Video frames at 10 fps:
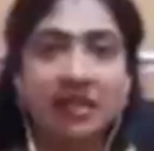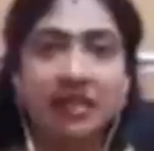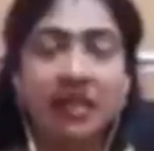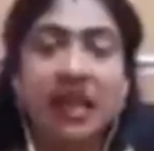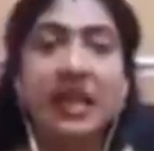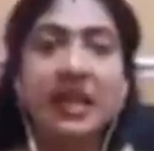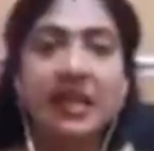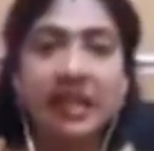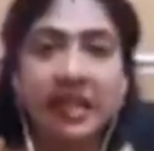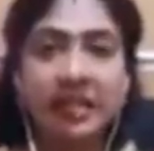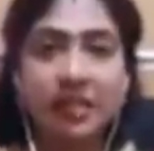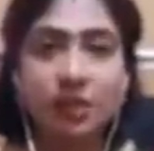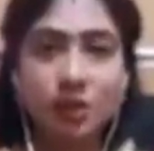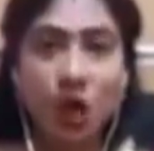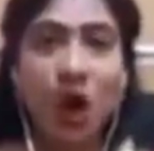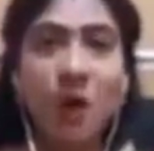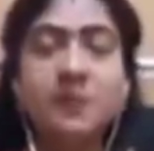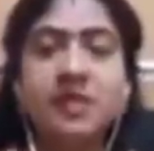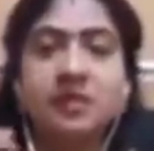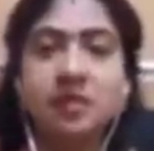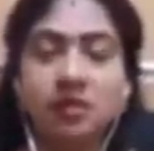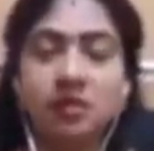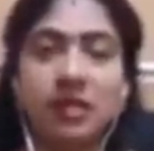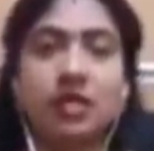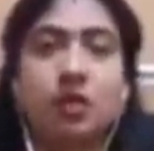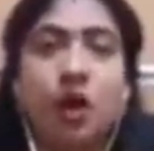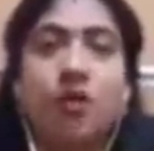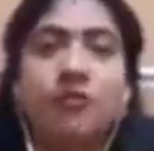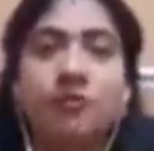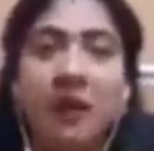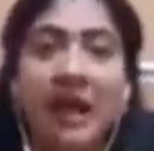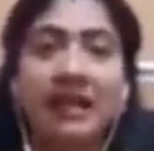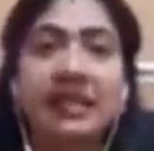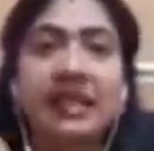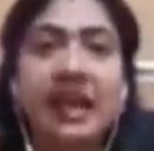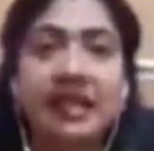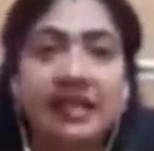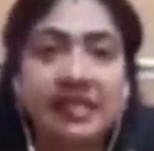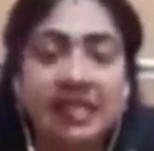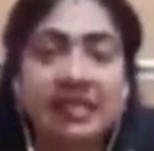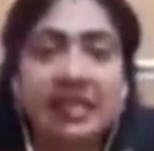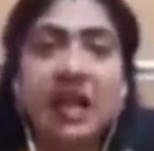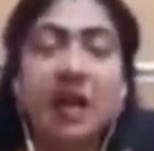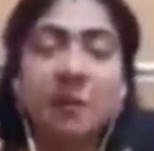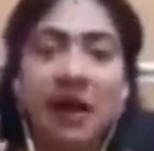தடுத்து இட் ஸ்டாப்ஸ் டிஸ்ட்ரக்ஷன் ஆஃப் பான்கிரியாட்டிக் செல்ஸ்